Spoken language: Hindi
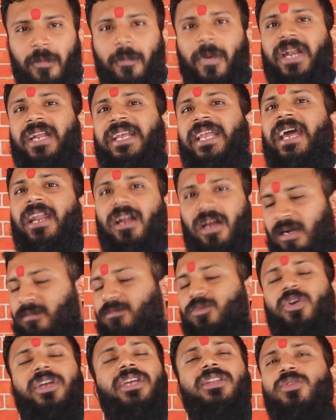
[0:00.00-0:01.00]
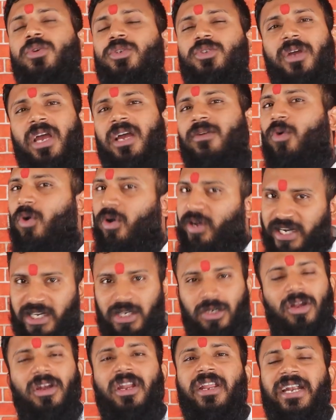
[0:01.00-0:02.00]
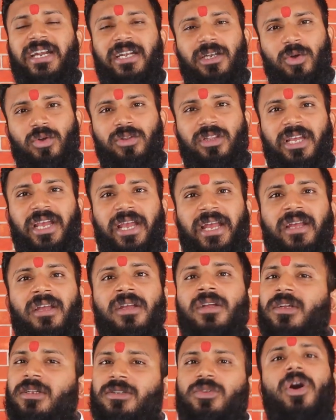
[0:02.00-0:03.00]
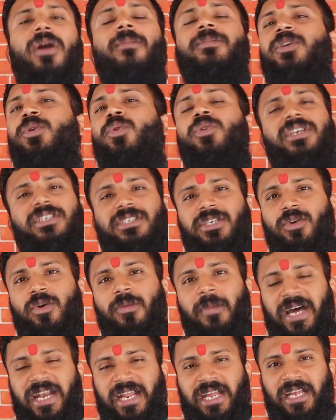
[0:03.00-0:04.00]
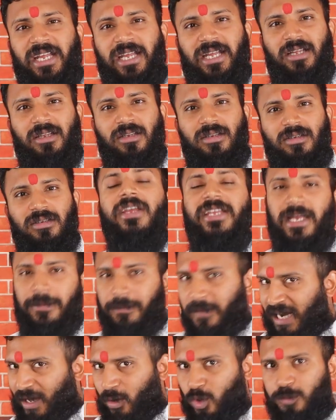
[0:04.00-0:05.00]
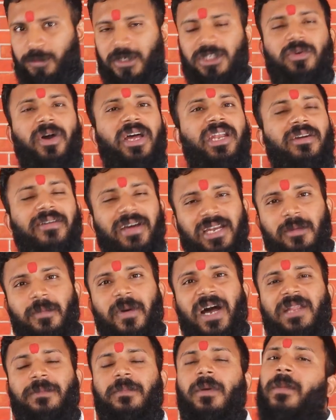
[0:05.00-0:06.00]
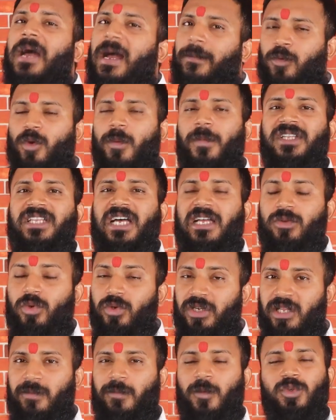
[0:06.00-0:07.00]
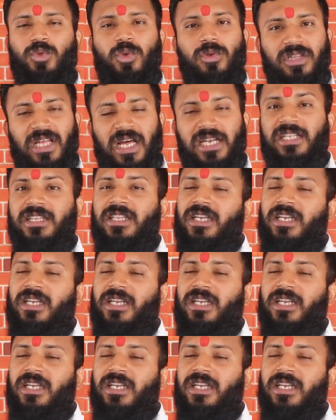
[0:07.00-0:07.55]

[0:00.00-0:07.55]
पर खैर हम तो हिंदू जो हैं वो इंटॉलरेंट होते हैं तो हम क्यों किसी को मारेंगे ये ब्लाउज भिजवाने वाली बात पे मैं आपको बता दूं टीपू सुल्तान